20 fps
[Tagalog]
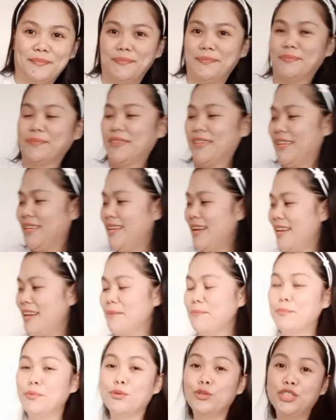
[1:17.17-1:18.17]
Galing
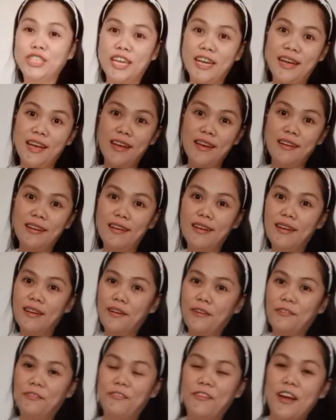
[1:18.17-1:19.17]
po siya
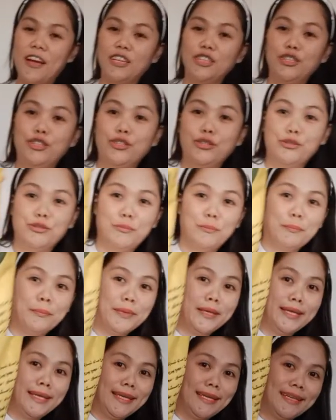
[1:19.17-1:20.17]
Fashion
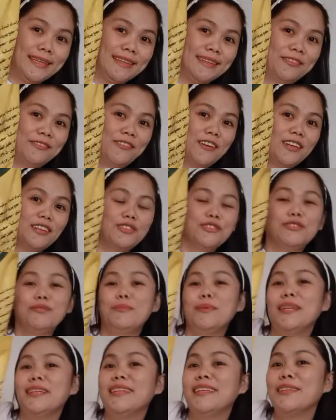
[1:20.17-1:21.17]
Meal. Fashion
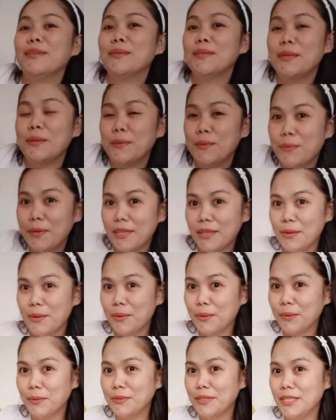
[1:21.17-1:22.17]
Meal dito sa Kuwait O
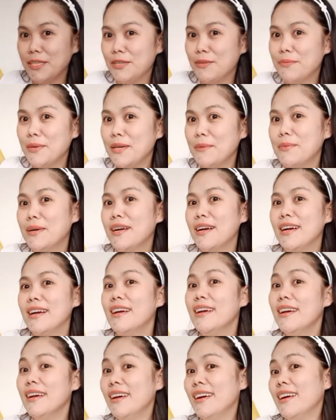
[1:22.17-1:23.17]
kung sino ba yung mga
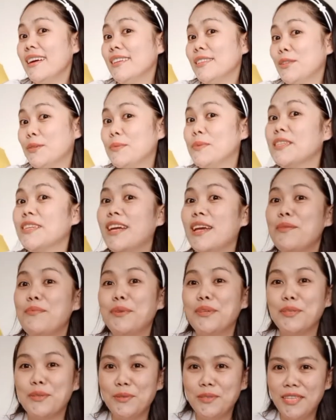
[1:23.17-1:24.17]

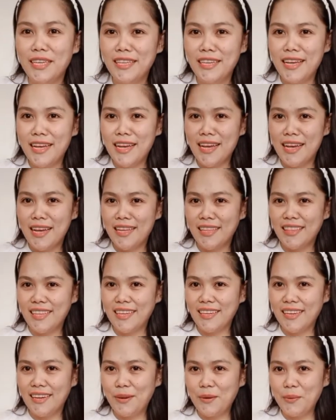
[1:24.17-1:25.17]
subscribers ko dyan na taga
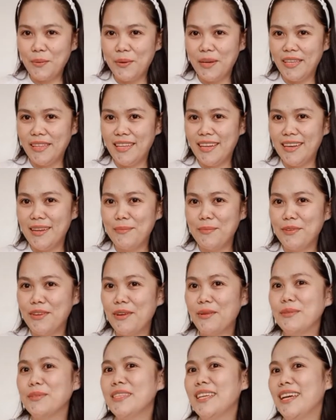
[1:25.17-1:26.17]
Kuwait, alam niyo na
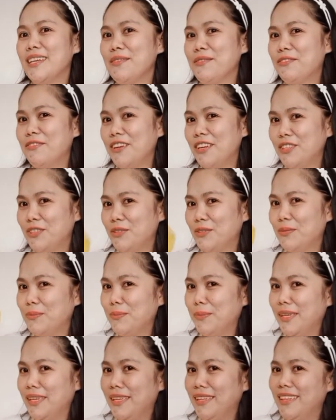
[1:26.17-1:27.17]
kung saan yung Fashion
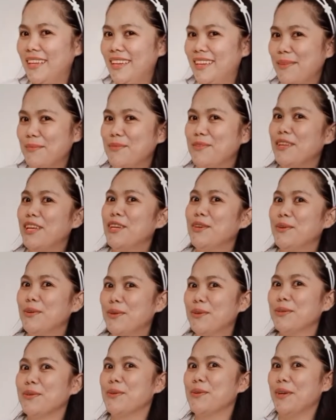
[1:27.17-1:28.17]
Meal. Alam niyo na yon
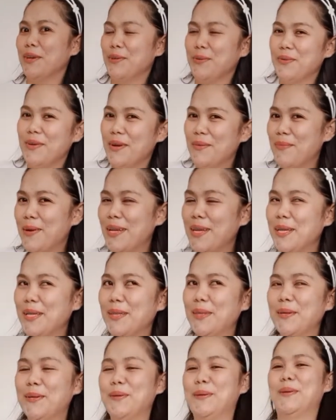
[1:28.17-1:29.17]
kung anong laman
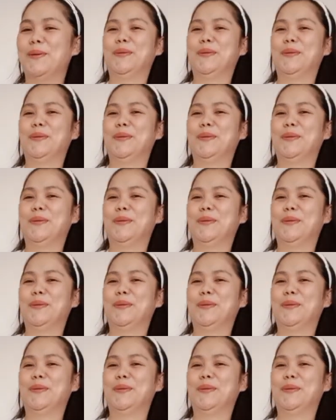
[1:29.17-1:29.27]
nito.